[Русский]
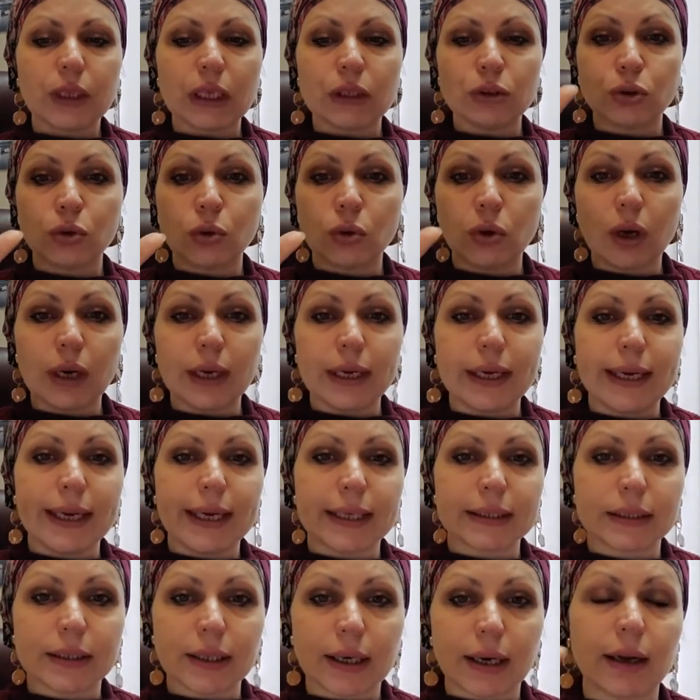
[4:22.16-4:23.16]
то
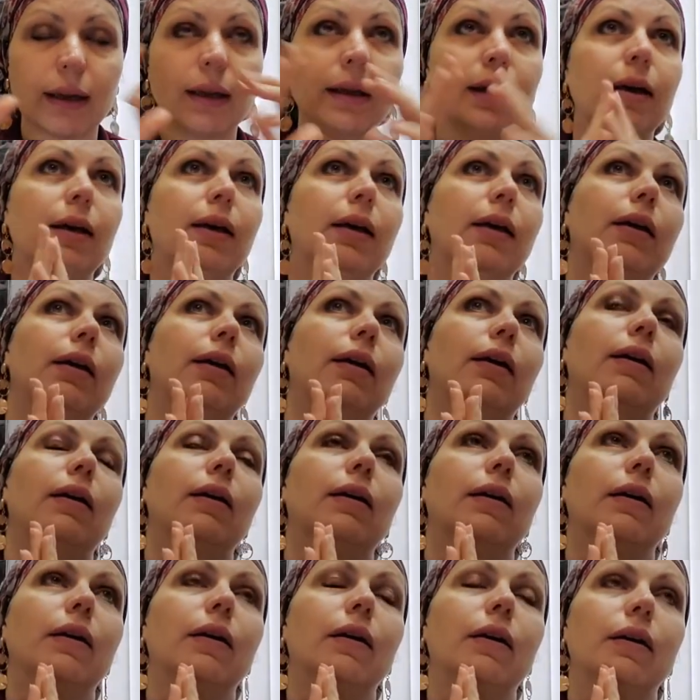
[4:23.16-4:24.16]
это
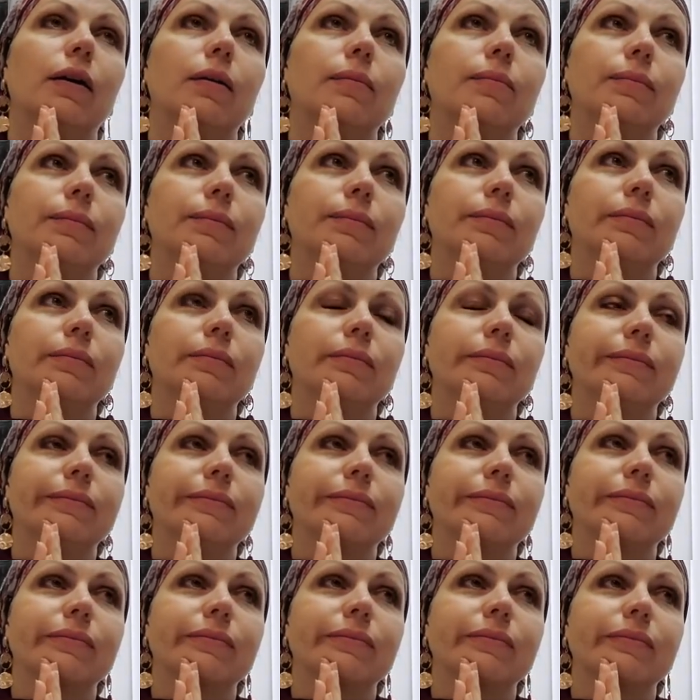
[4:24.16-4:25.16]

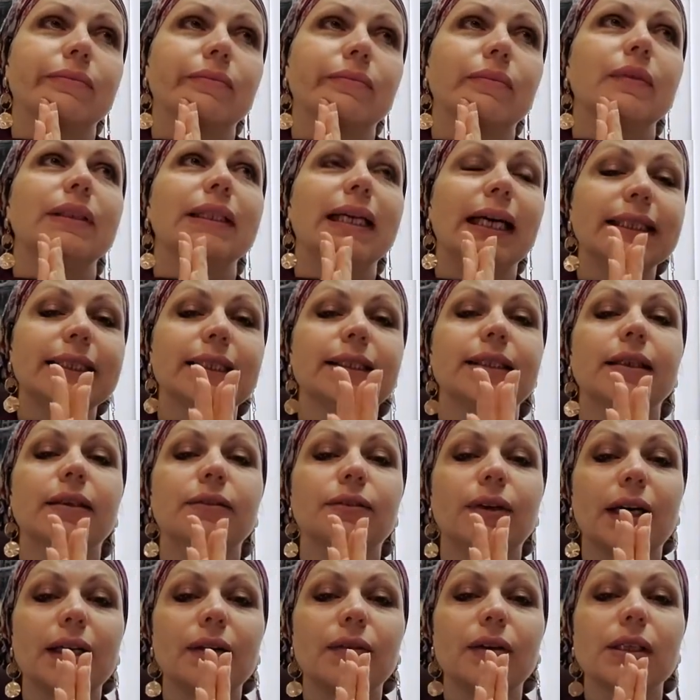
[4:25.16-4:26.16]
э, надо
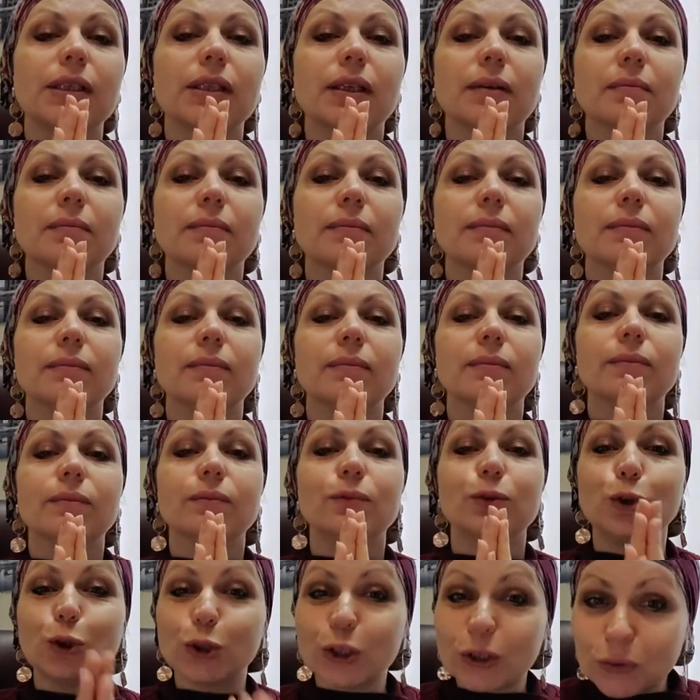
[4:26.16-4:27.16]
договариваться
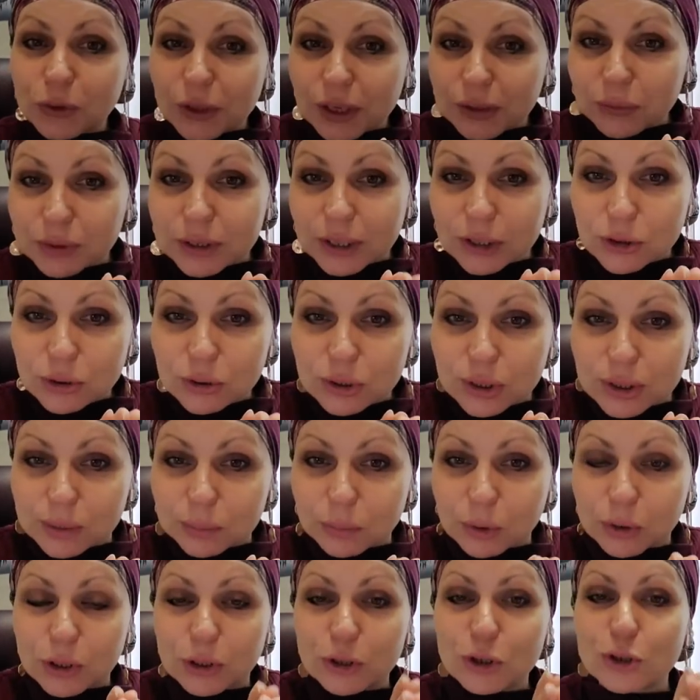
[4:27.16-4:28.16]
до того, как вы начнете
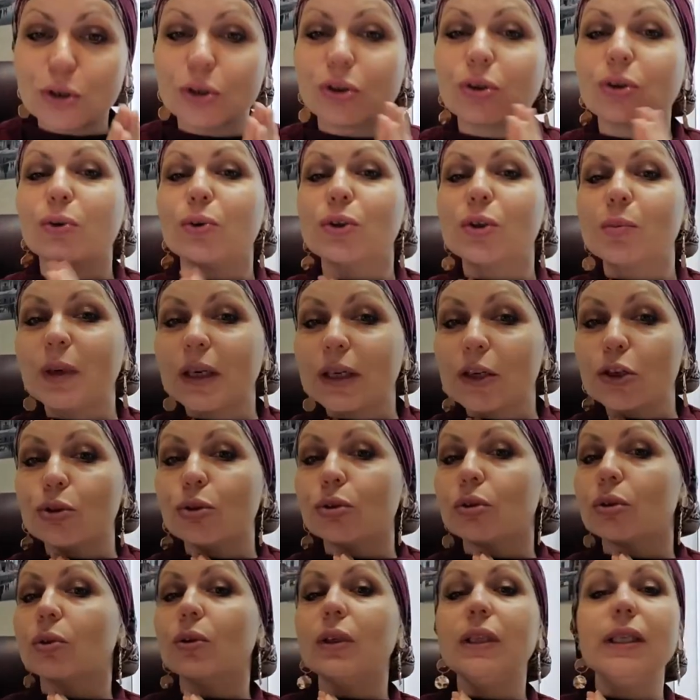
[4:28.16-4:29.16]
работать, что такое успех и
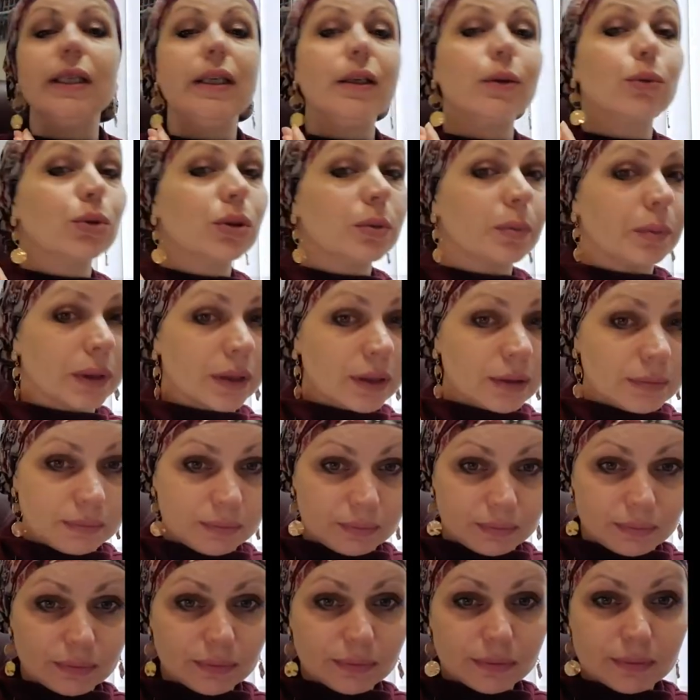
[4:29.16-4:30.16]
что такое неуспех
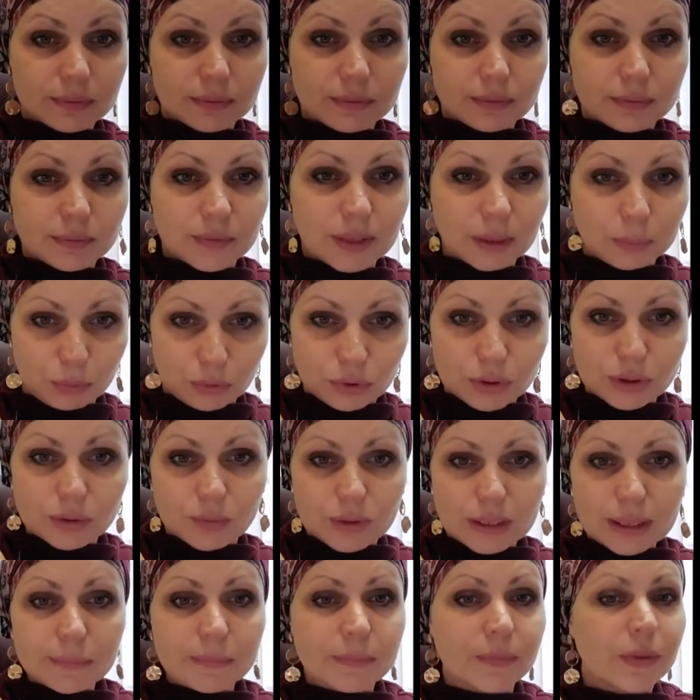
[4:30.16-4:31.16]
допустим,
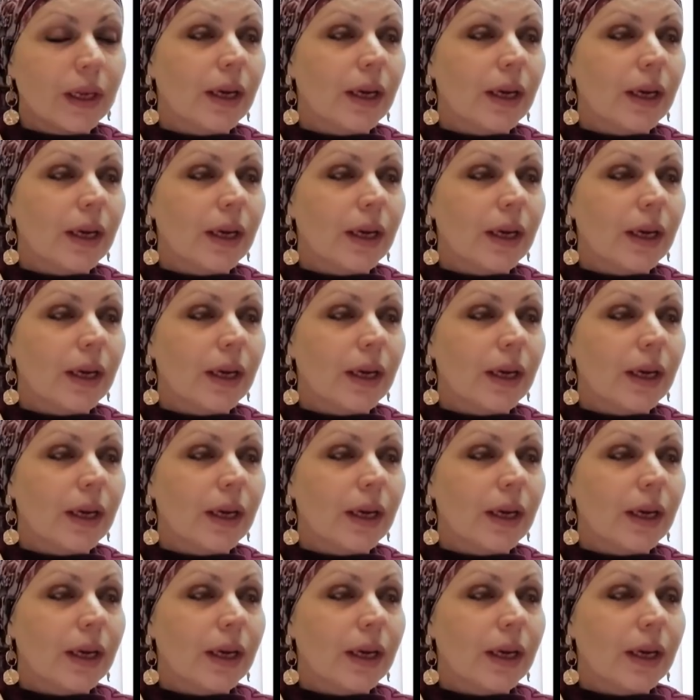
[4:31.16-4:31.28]
да.